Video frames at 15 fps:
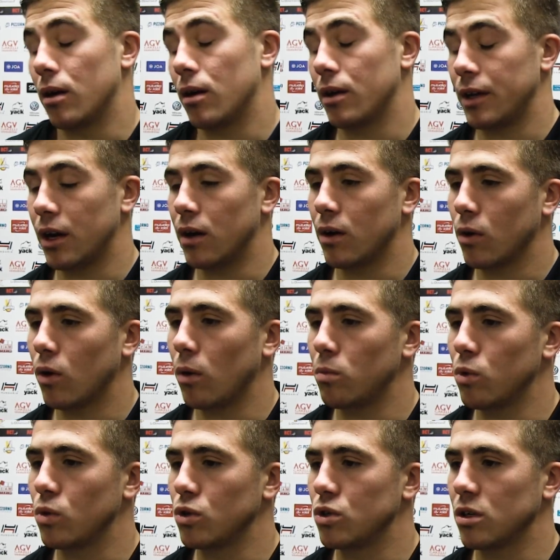il y, a encore
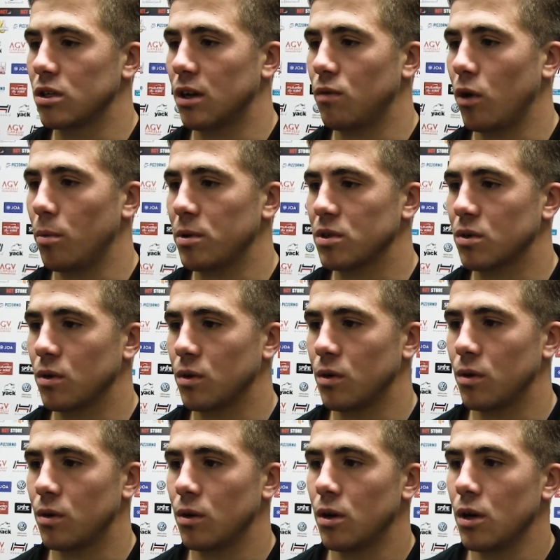beaucoup de choses à voir parce
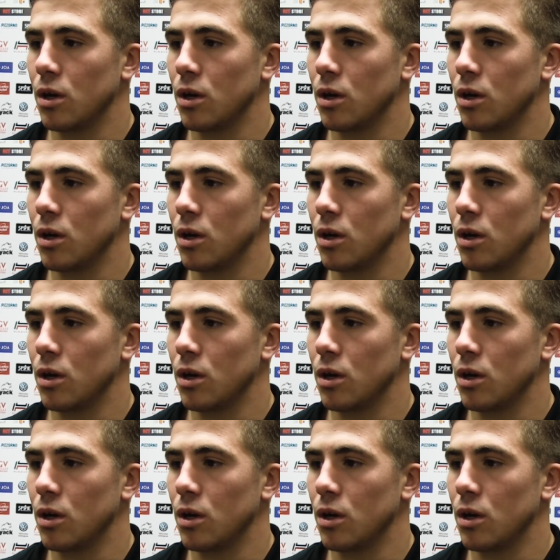que